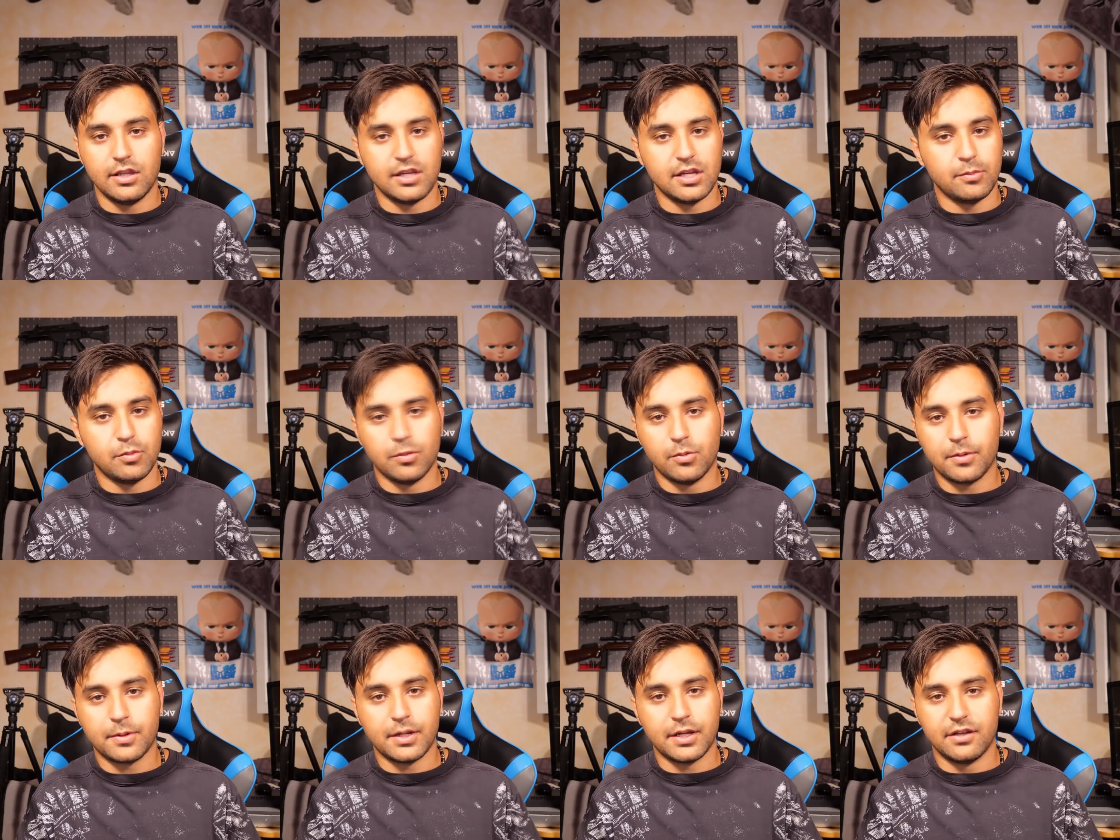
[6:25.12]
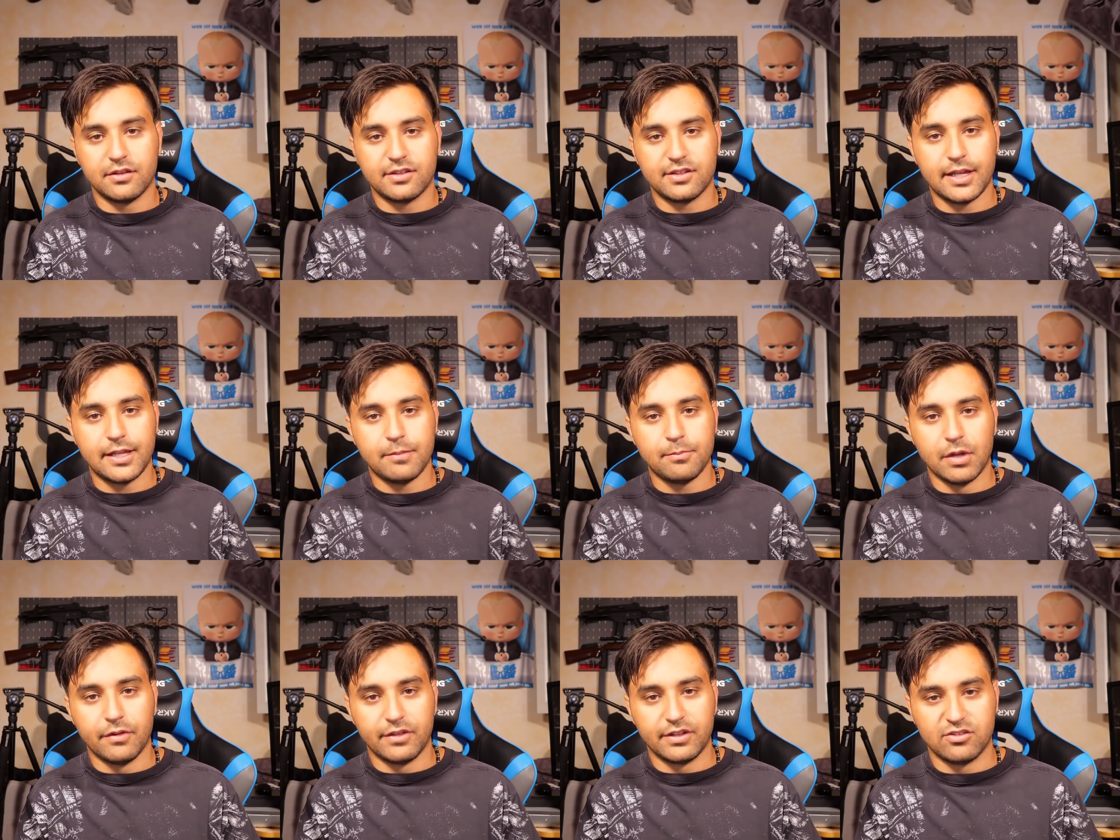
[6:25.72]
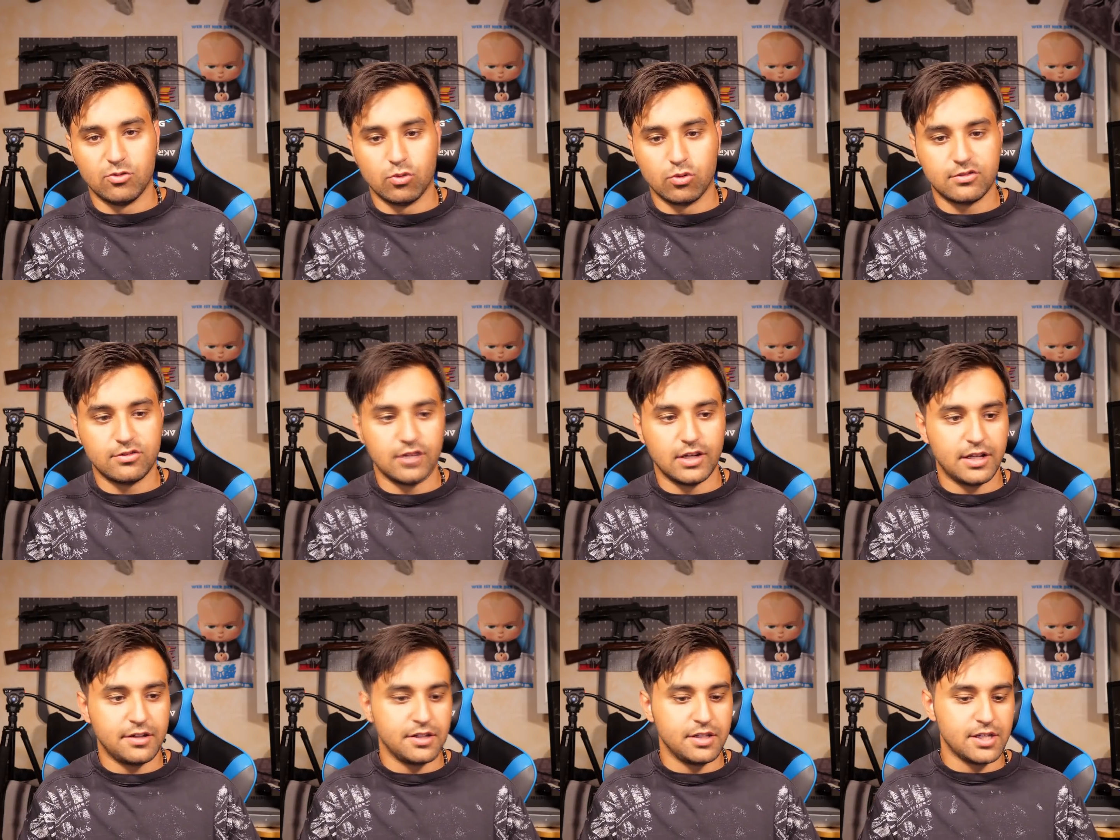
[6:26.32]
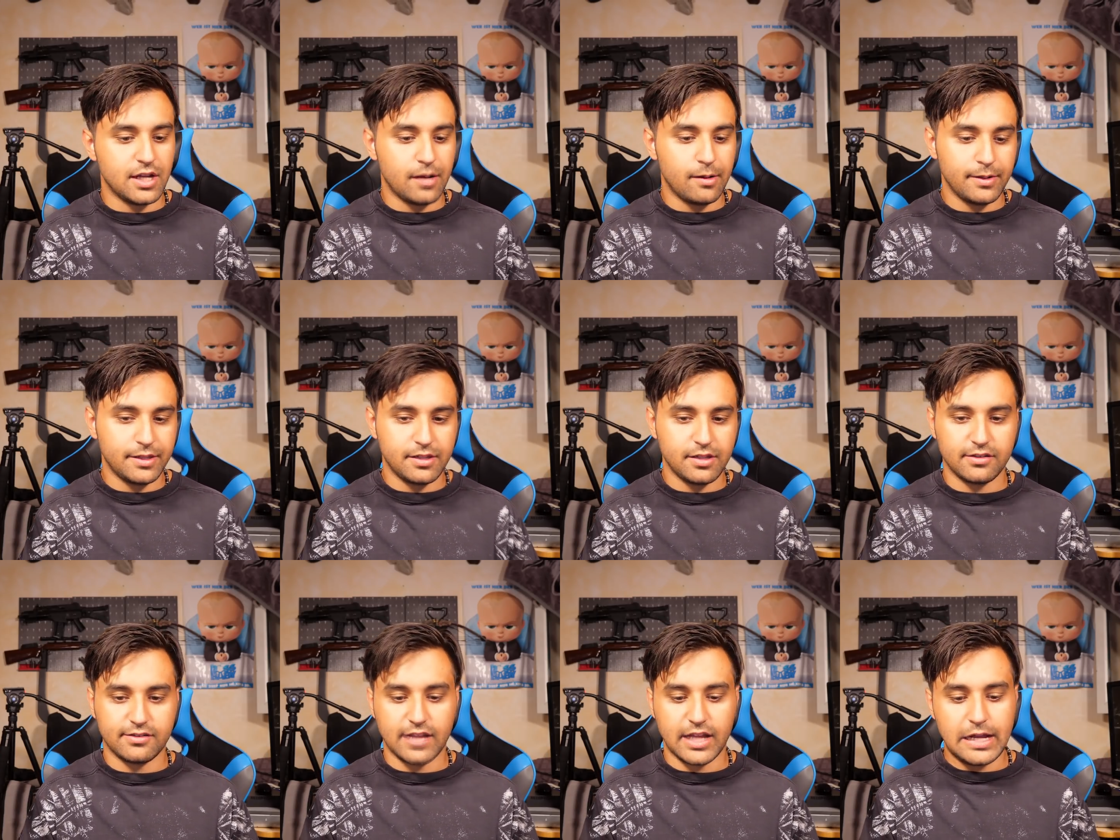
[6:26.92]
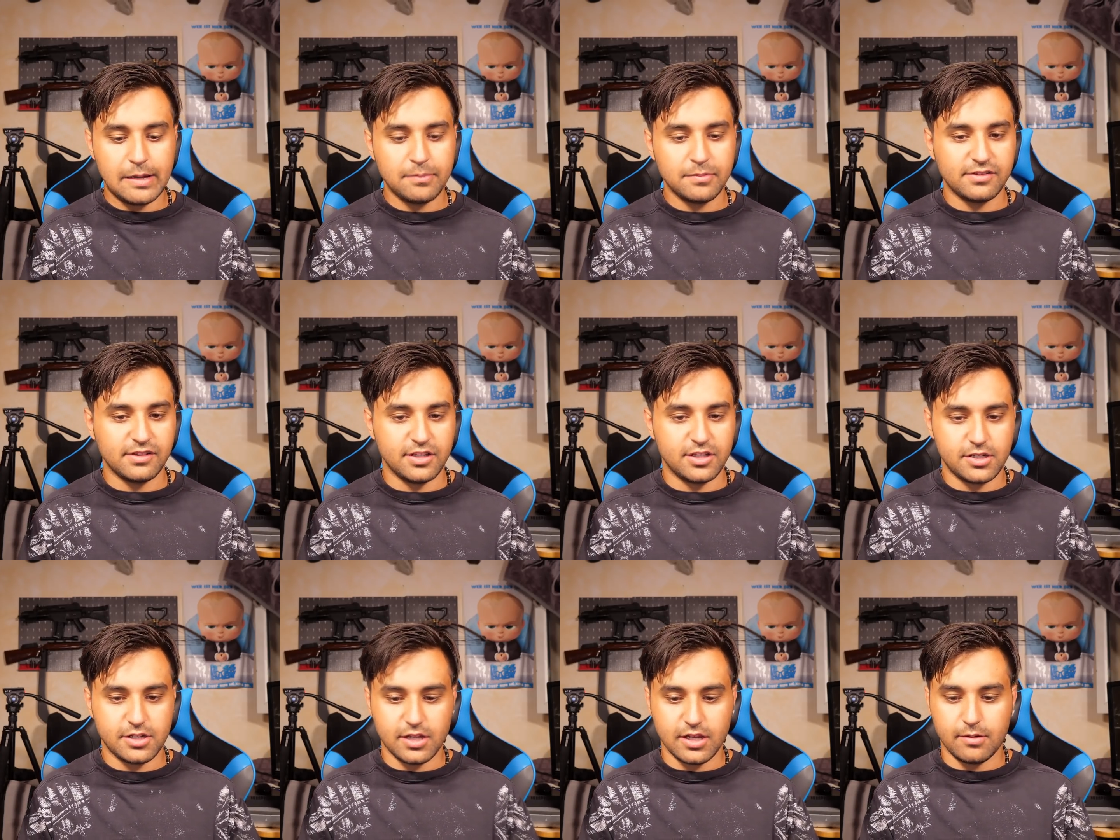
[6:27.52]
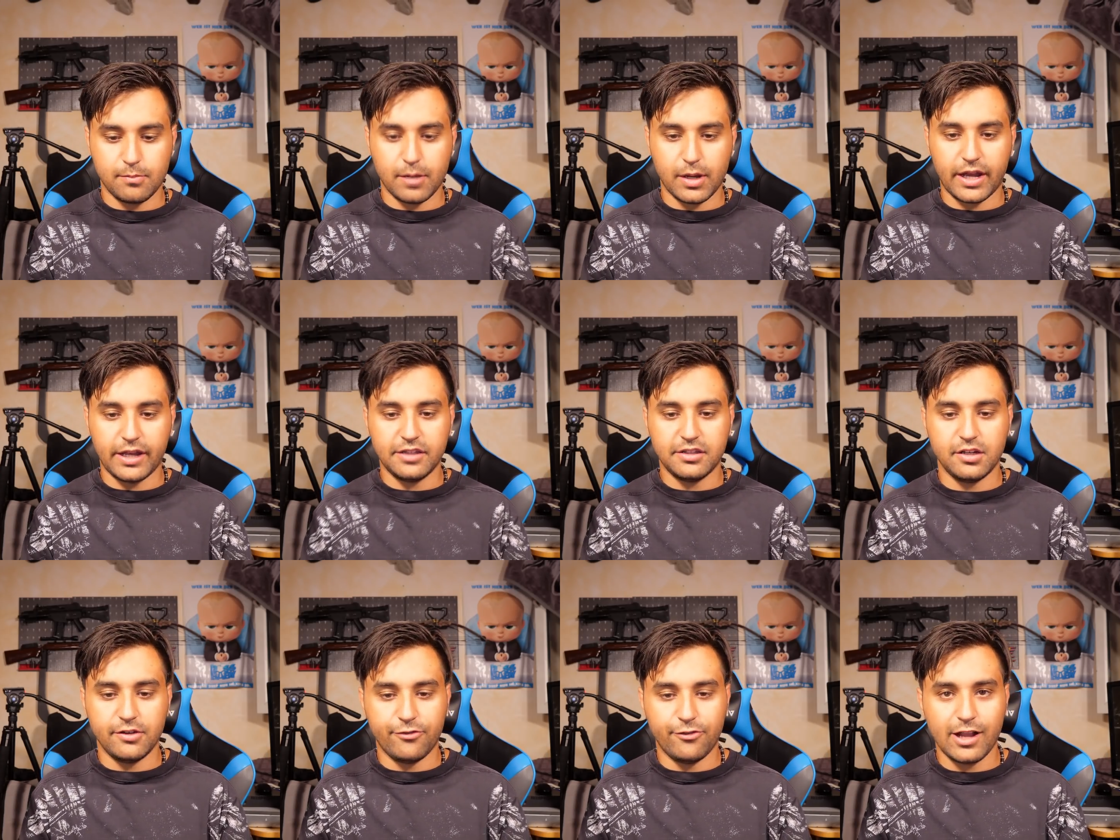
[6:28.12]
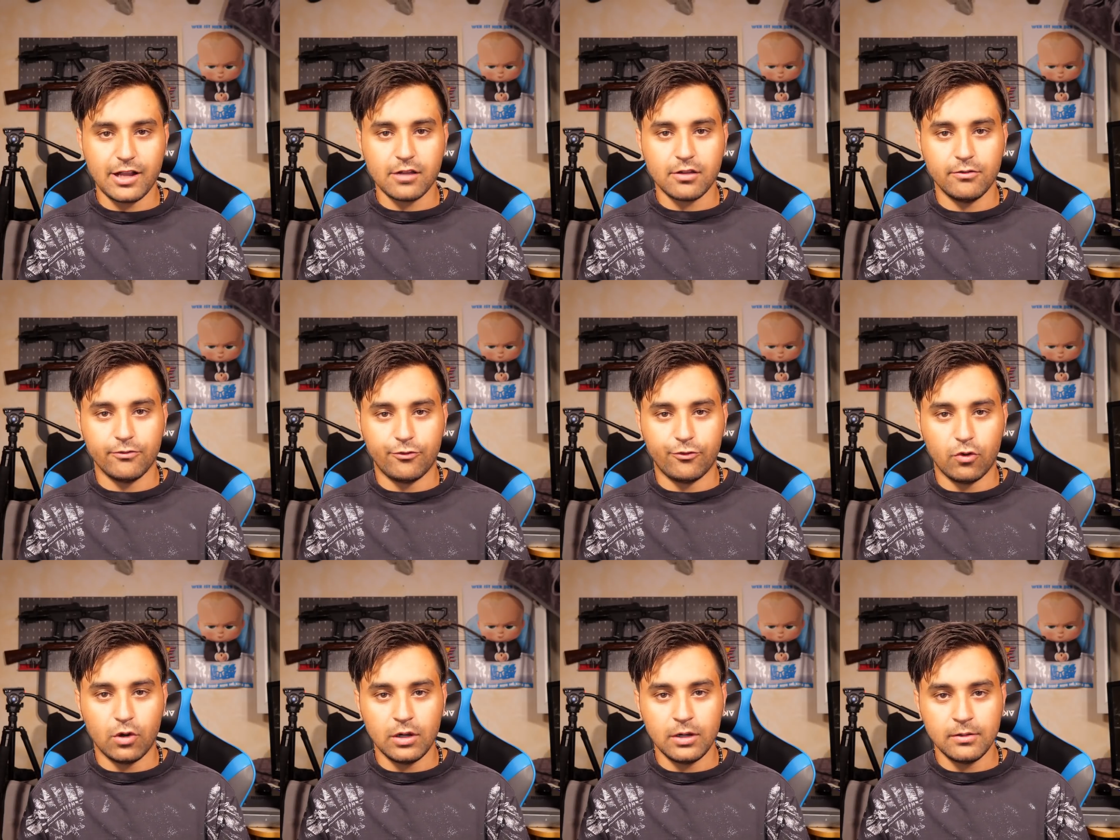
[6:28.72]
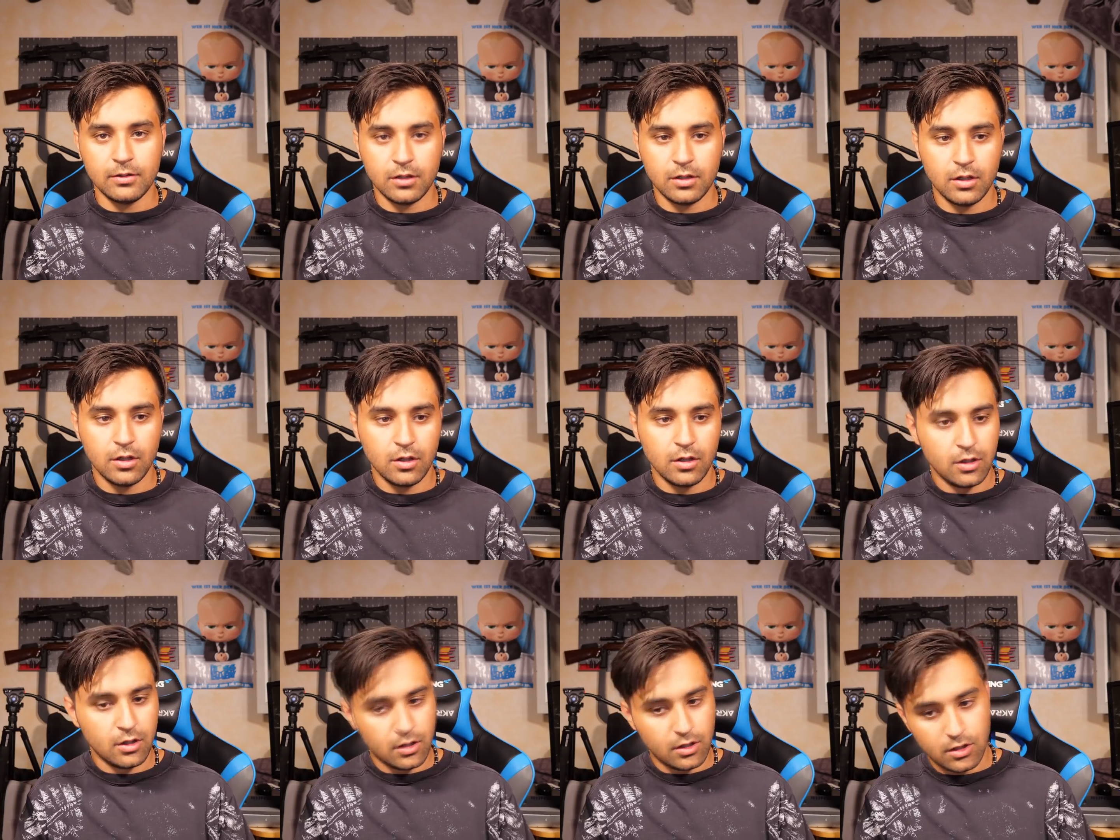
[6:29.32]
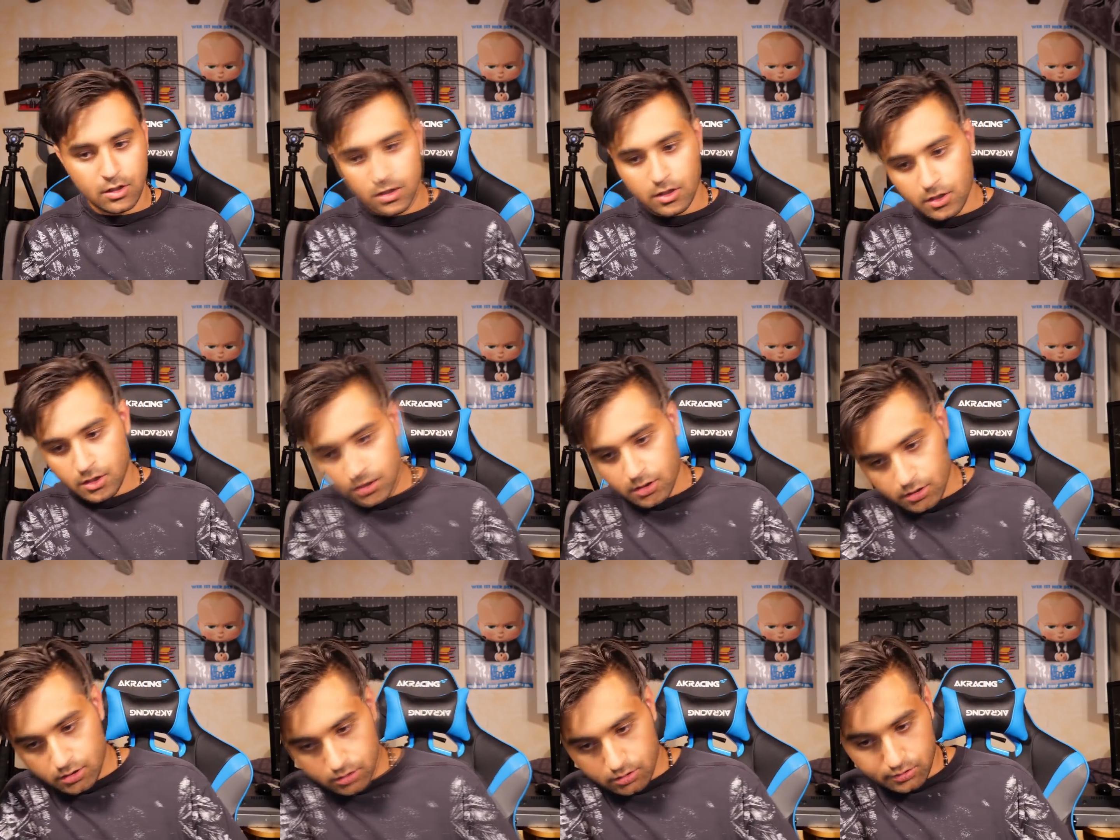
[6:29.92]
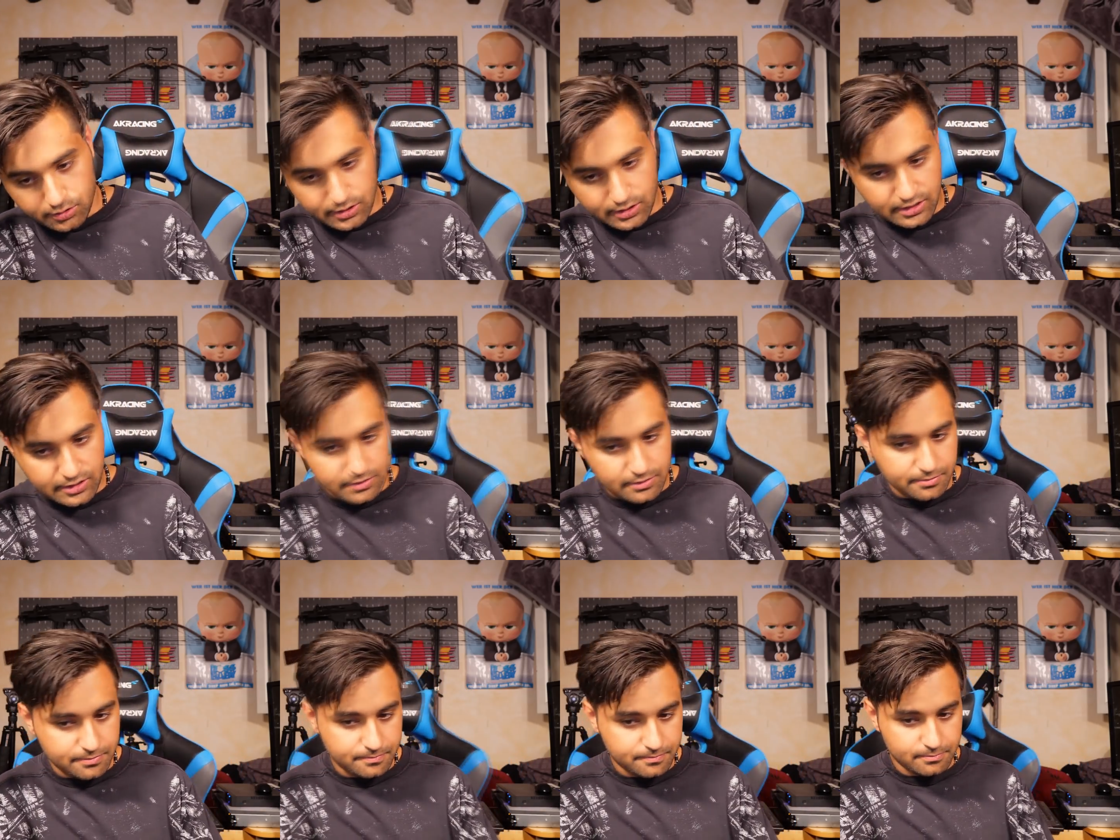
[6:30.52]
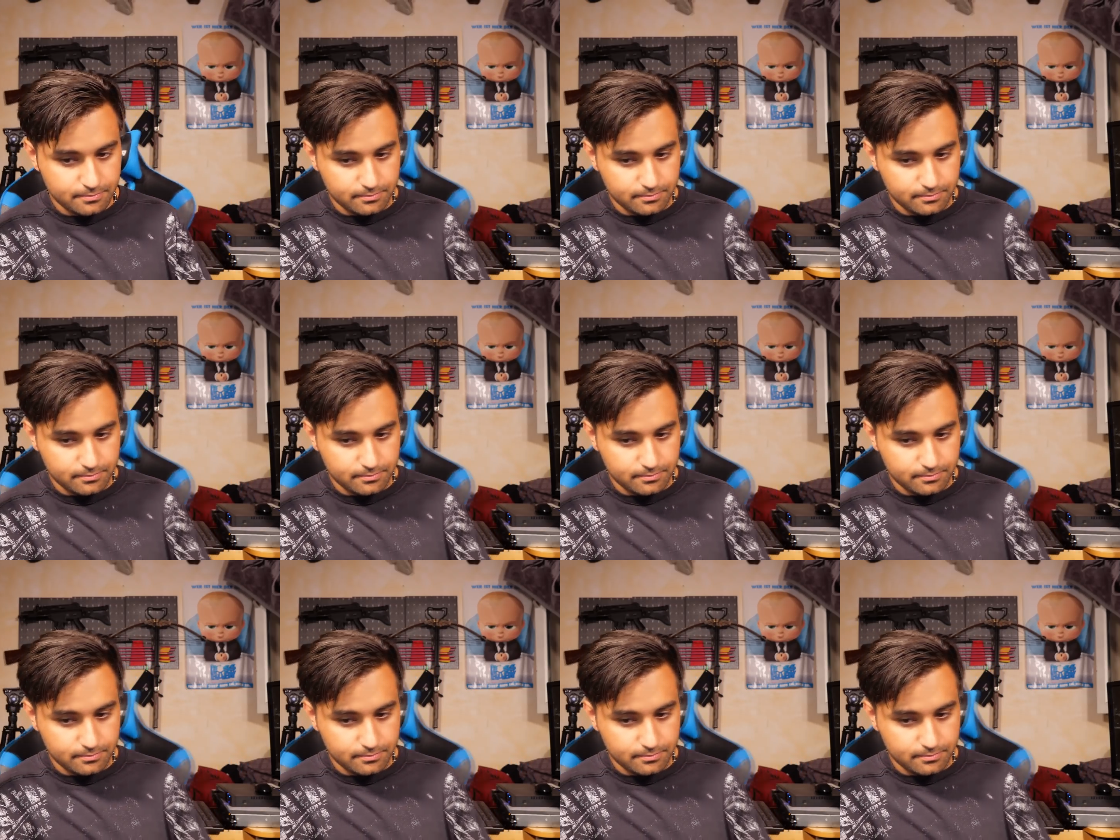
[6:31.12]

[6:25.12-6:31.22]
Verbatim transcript: ich habe überhaupt keine Zeit mehr, was hochzuladen. Ich arbeite jetzt abends, ich äh, bereite die Fakten vor. Und dann...